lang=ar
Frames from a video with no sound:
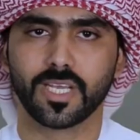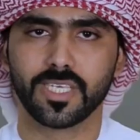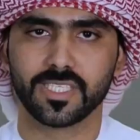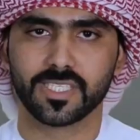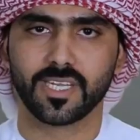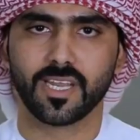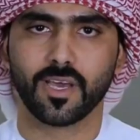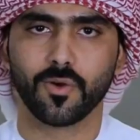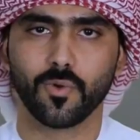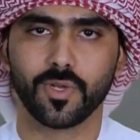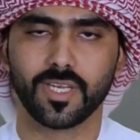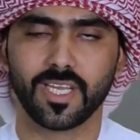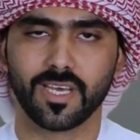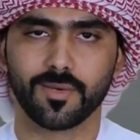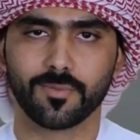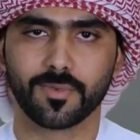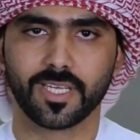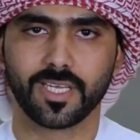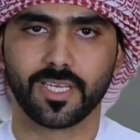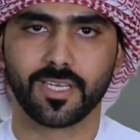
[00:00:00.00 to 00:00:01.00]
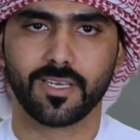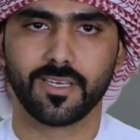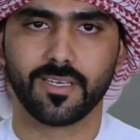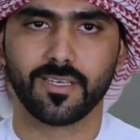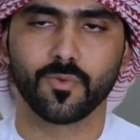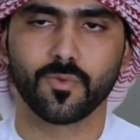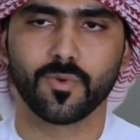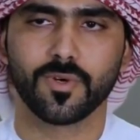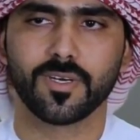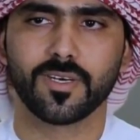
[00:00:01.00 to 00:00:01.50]
هو الرئيس الأول
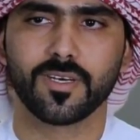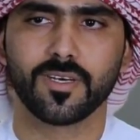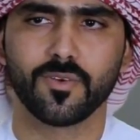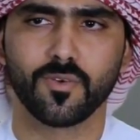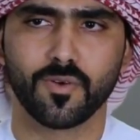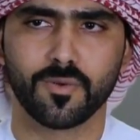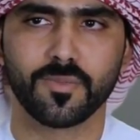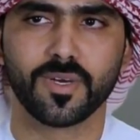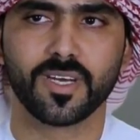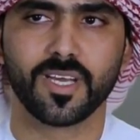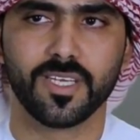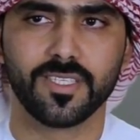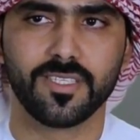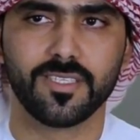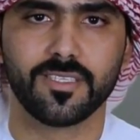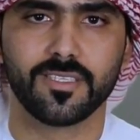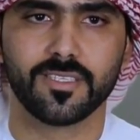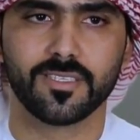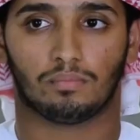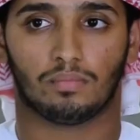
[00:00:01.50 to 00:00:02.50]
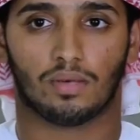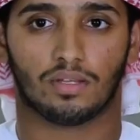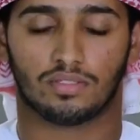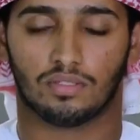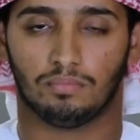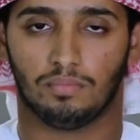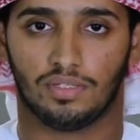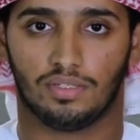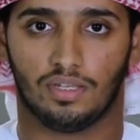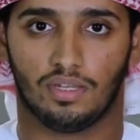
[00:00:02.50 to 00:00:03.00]
لأمريكا وهو مقعد ما
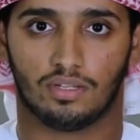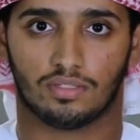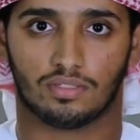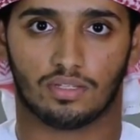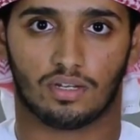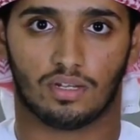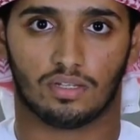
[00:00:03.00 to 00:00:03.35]
سمعت عنه